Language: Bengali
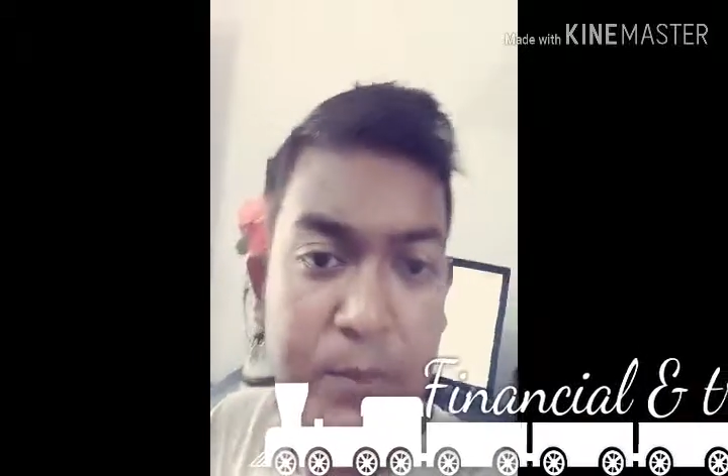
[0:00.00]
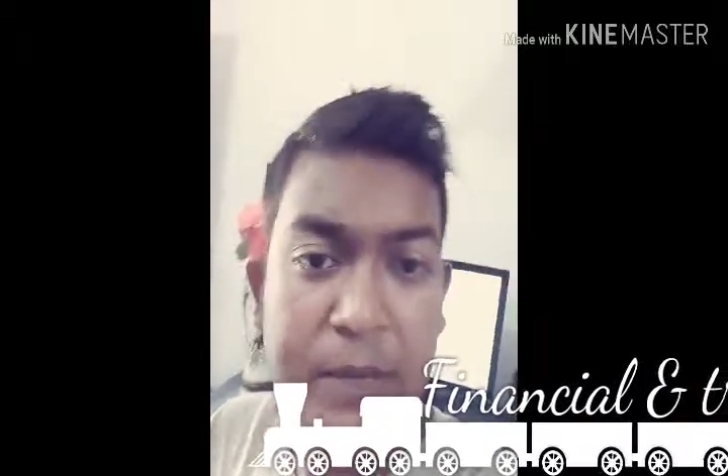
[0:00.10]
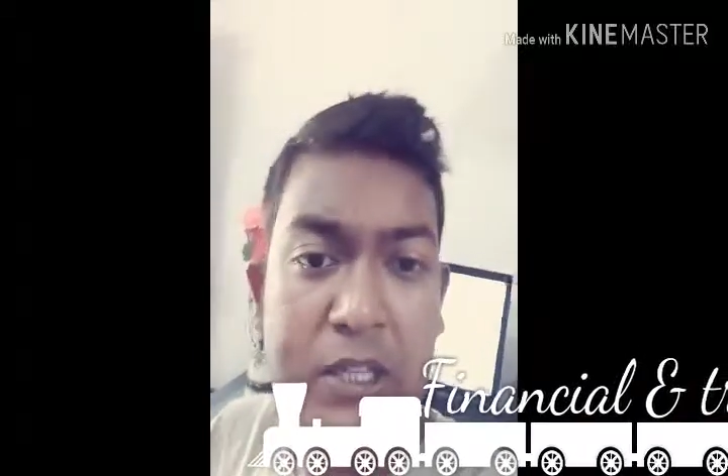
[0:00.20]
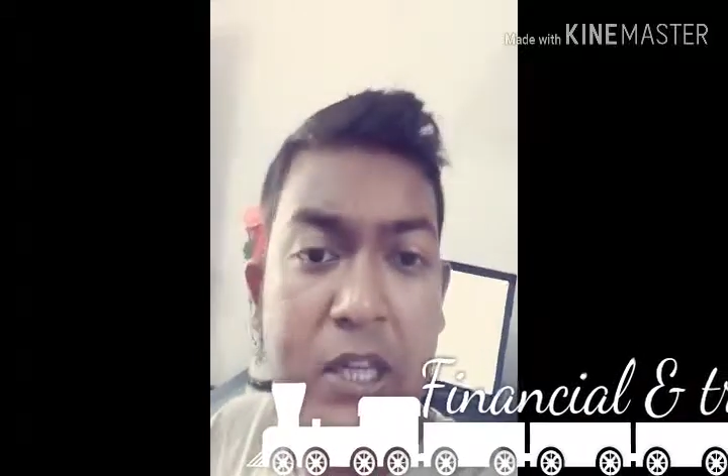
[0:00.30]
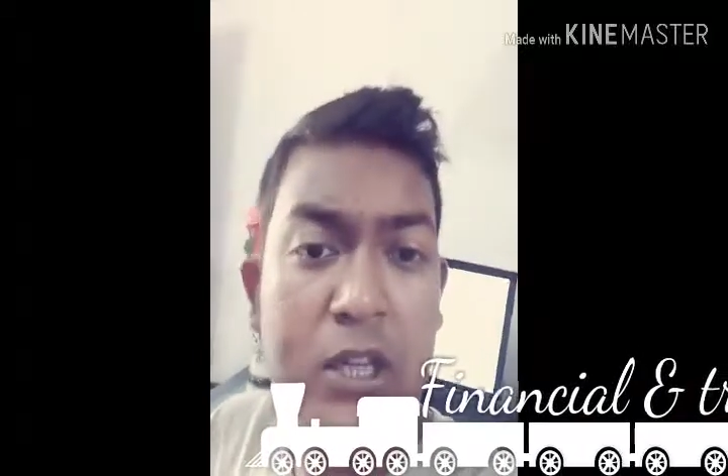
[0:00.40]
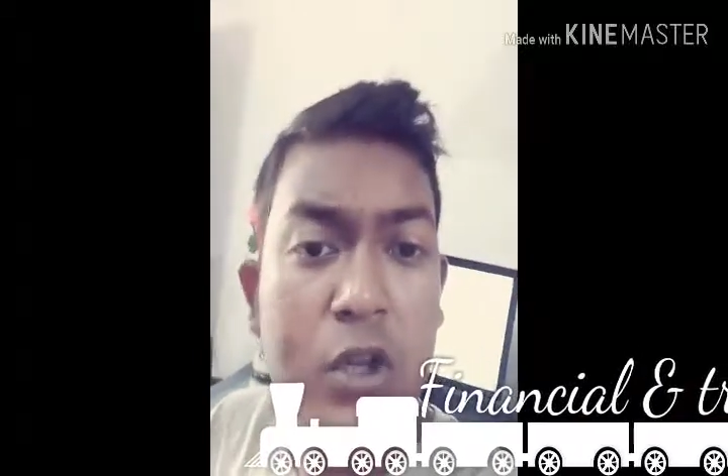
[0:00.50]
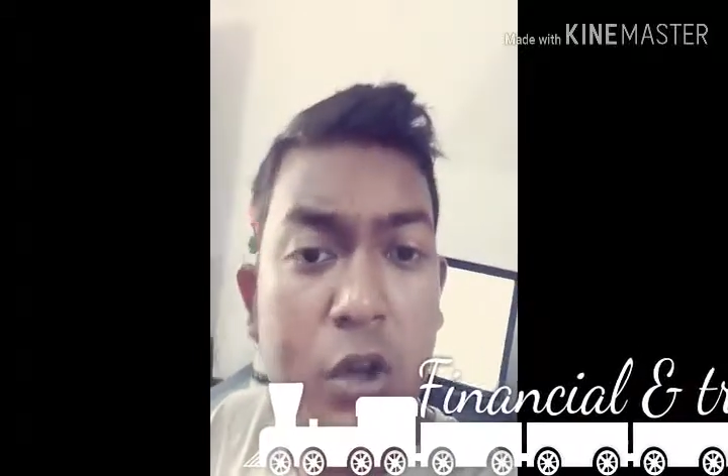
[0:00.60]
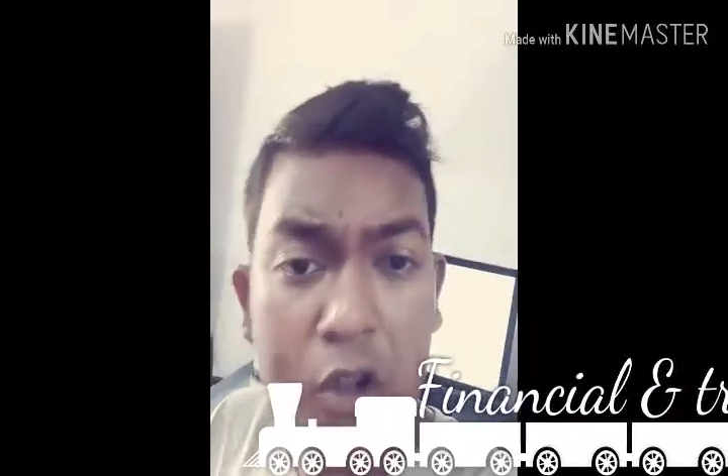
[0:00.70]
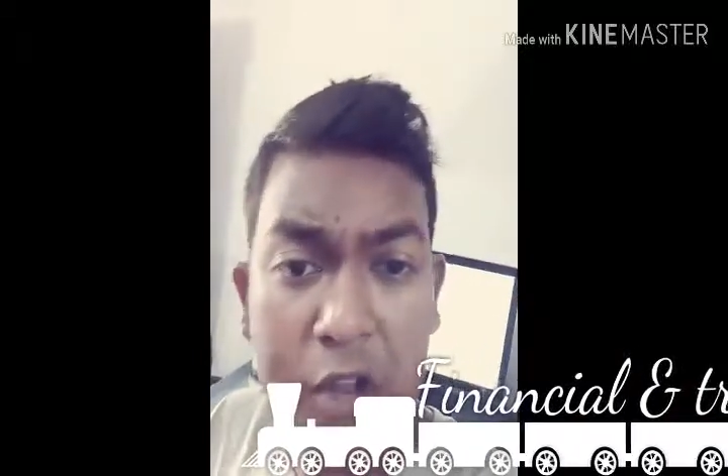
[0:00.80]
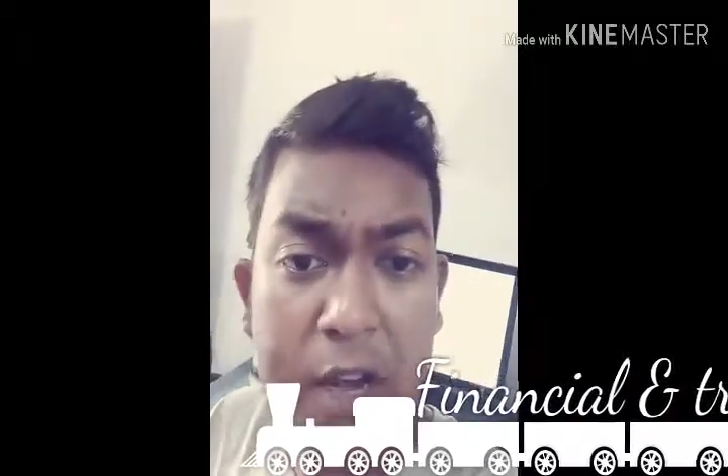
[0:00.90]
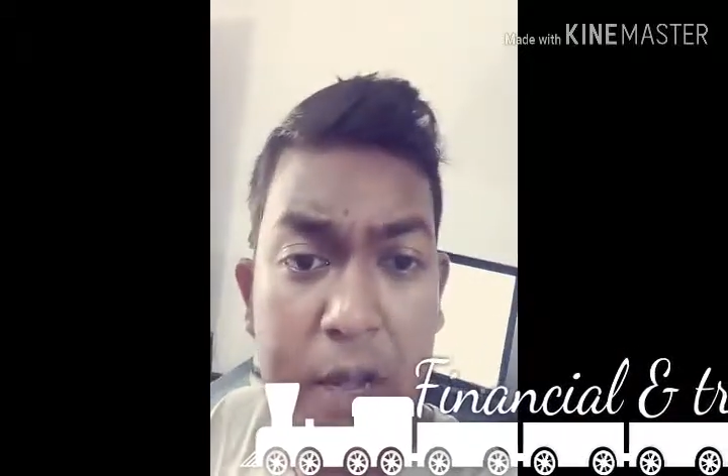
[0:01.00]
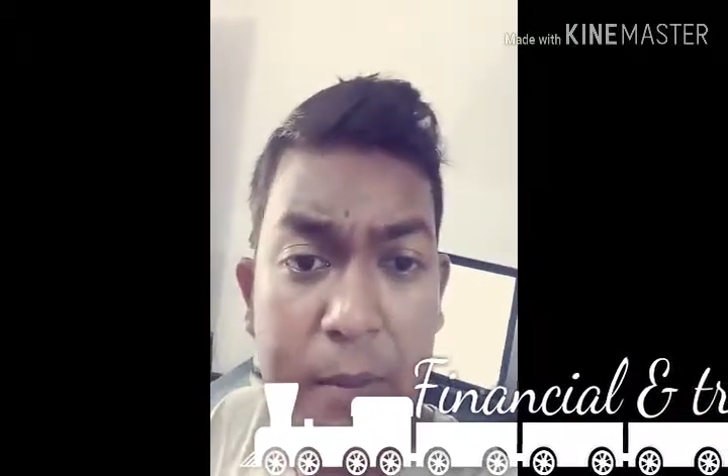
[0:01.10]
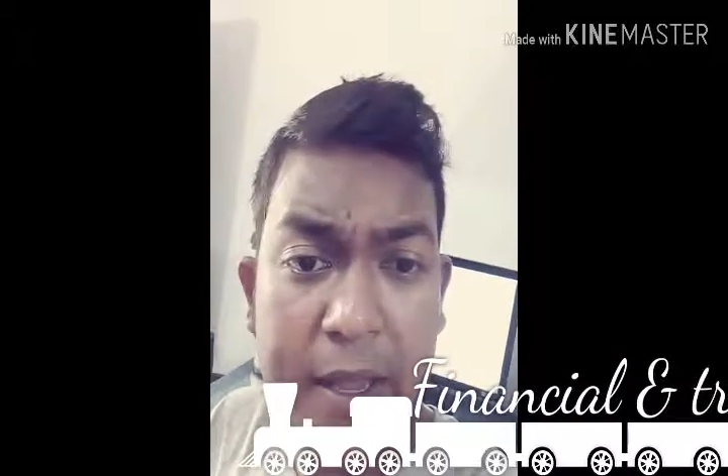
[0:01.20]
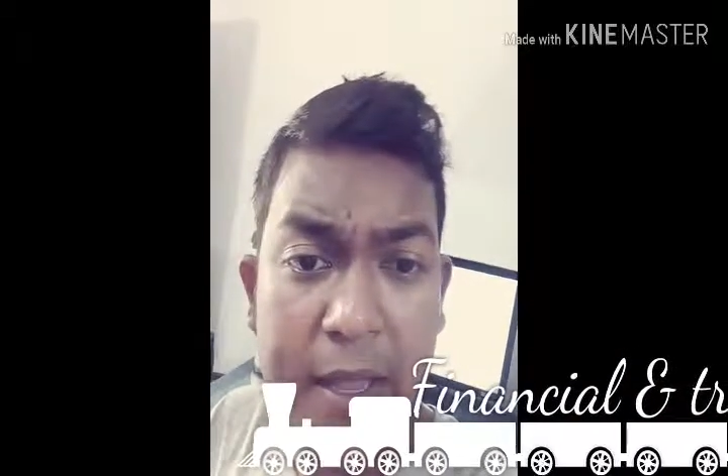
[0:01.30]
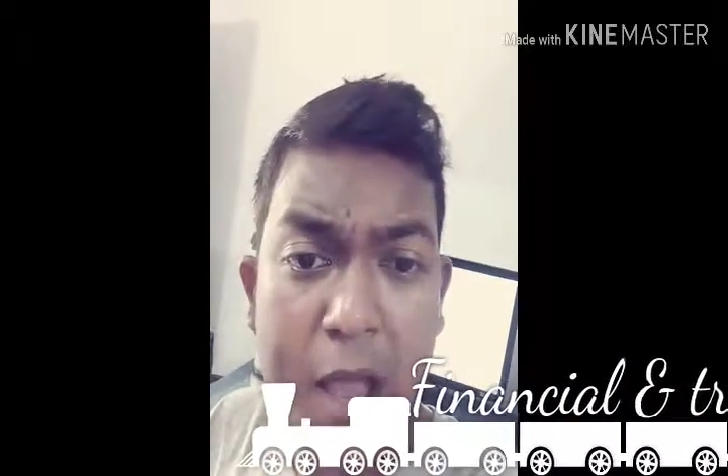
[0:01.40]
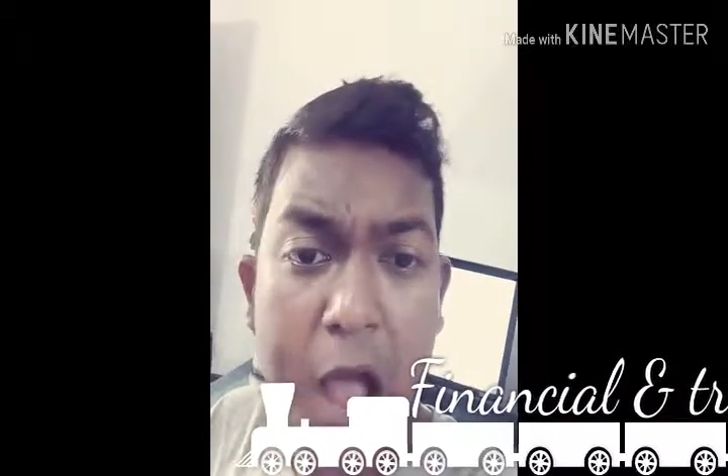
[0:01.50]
বেশি কথা না বাড়িয়ে